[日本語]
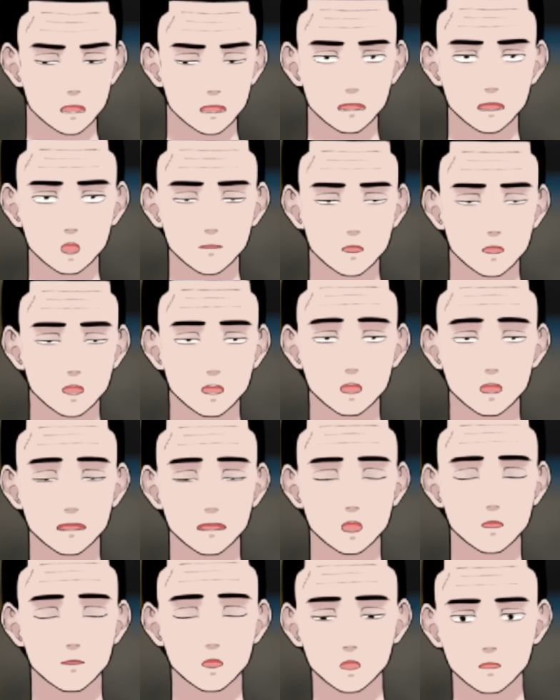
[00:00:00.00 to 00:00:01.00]
ミニスカート
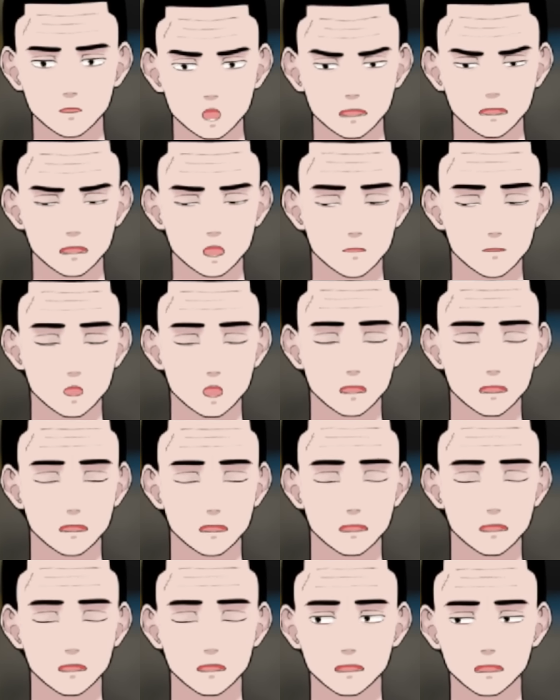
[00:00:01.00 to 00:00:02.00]
だったら
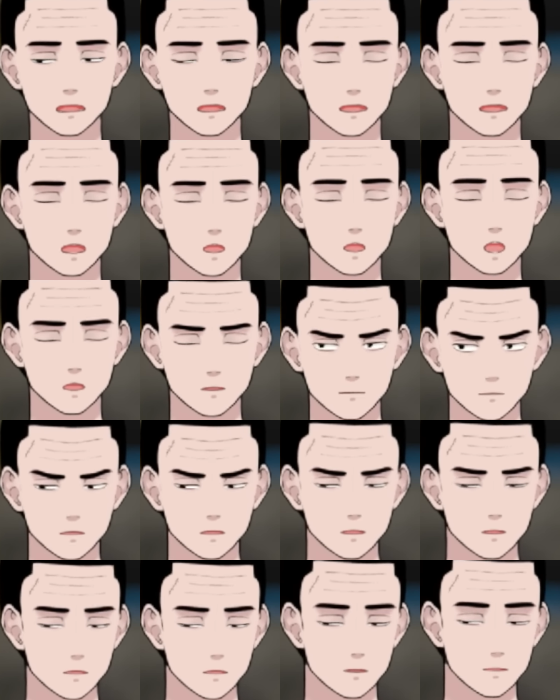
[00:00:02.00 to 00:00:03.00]
簡単に
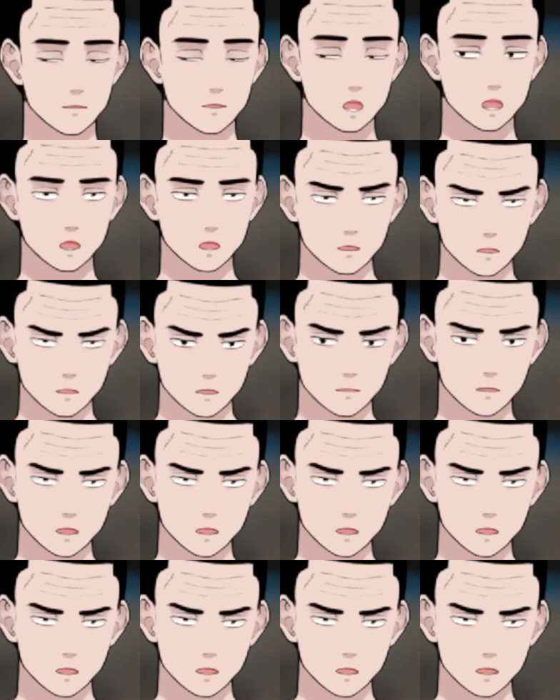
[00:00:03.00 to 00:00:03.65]
できる。